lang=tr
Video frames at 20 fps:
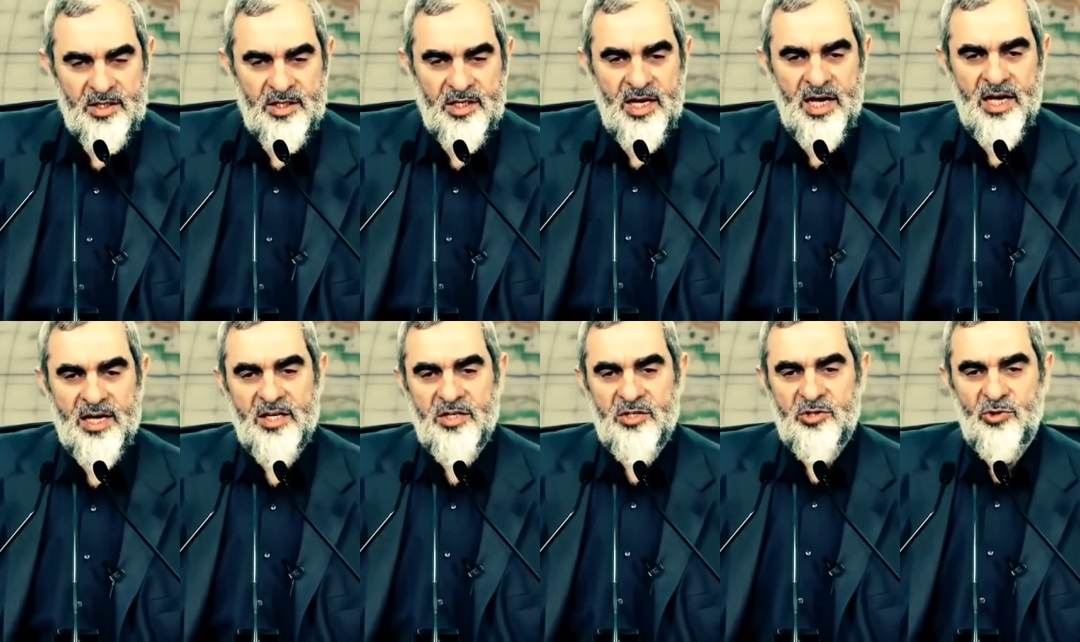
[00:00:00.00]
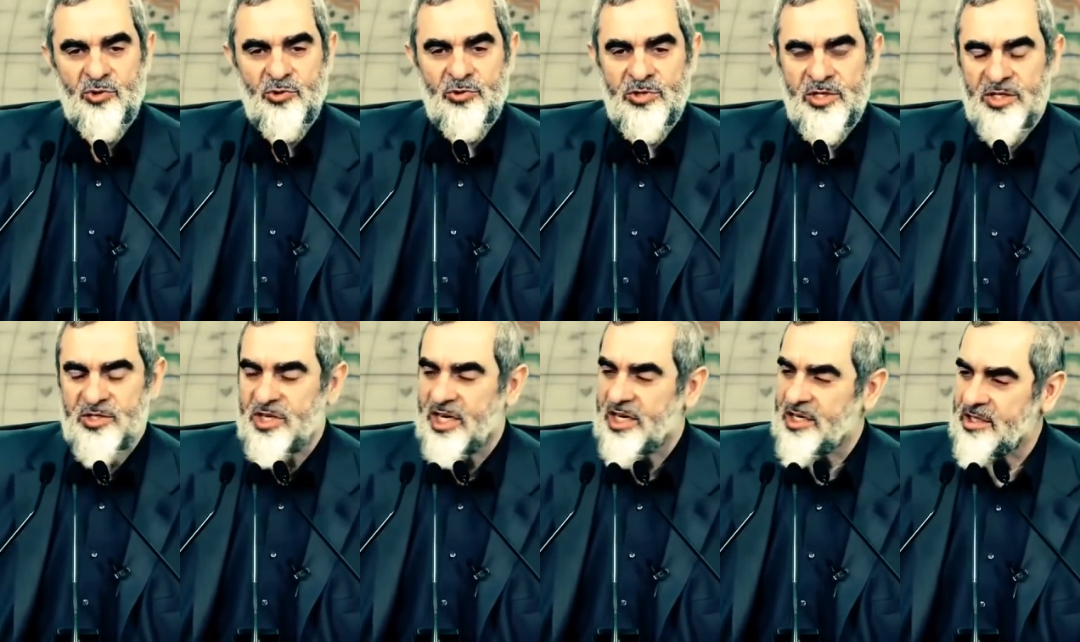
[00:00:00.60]
Tiryakisi
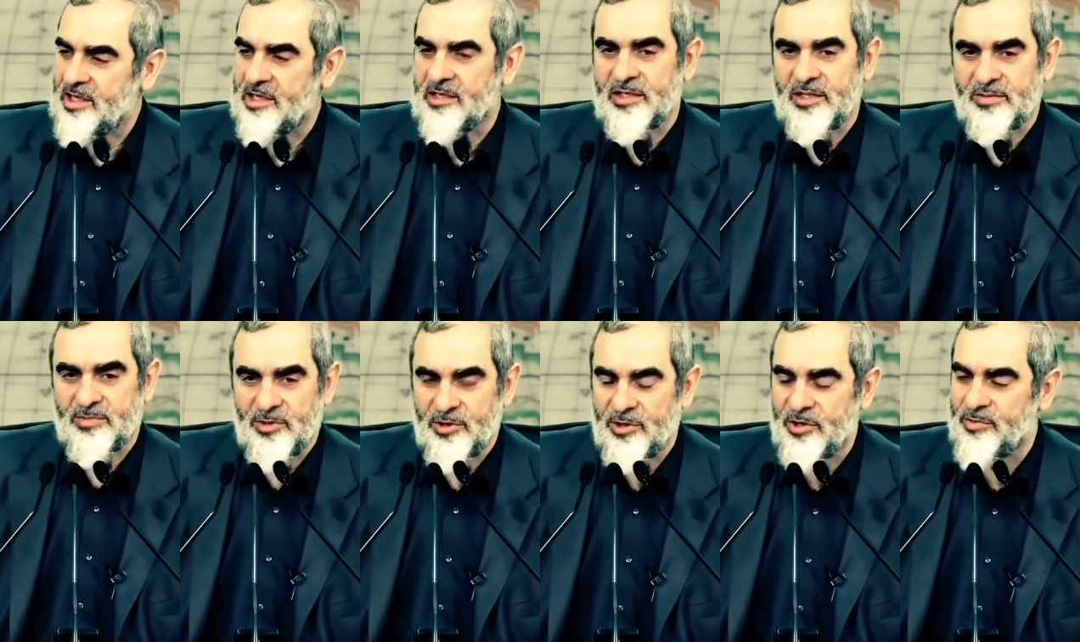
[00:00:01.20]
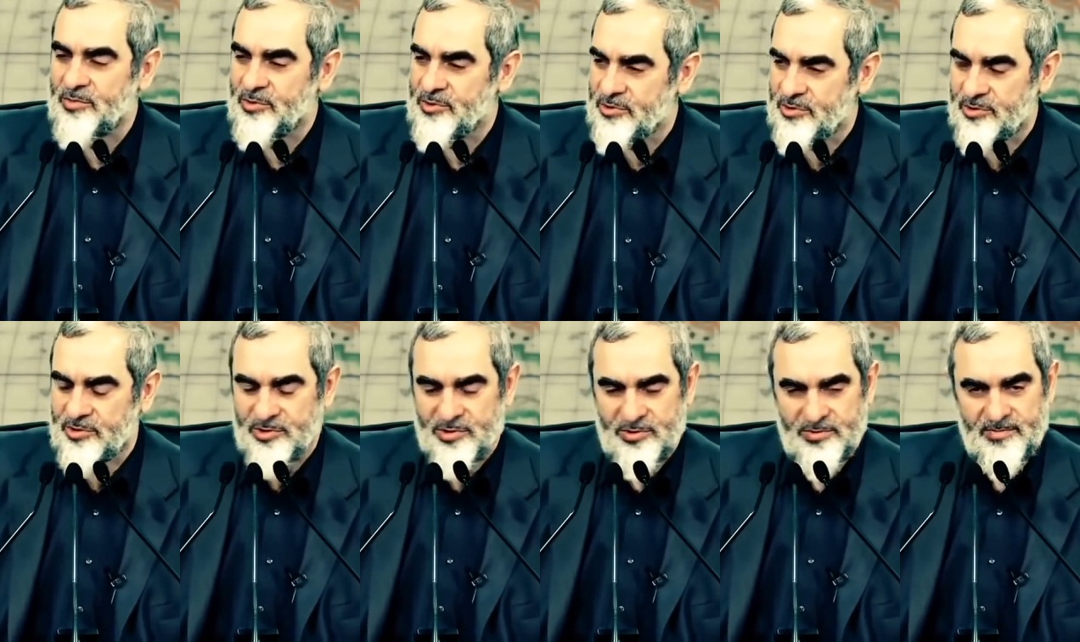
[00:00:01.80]
olunacak nedir biliyor
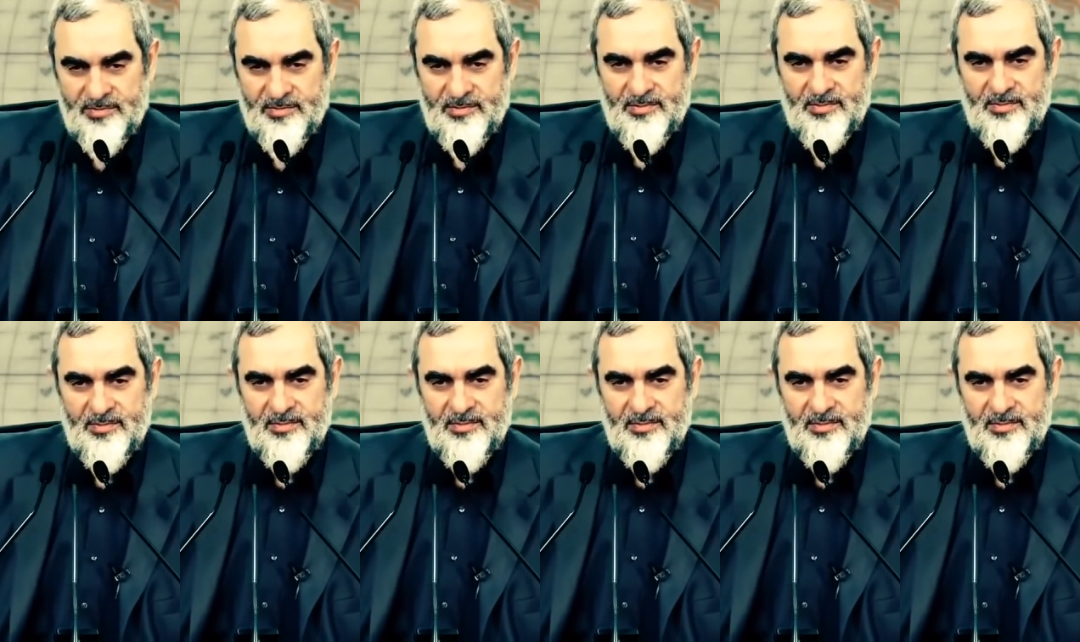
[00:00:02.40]
musunuz?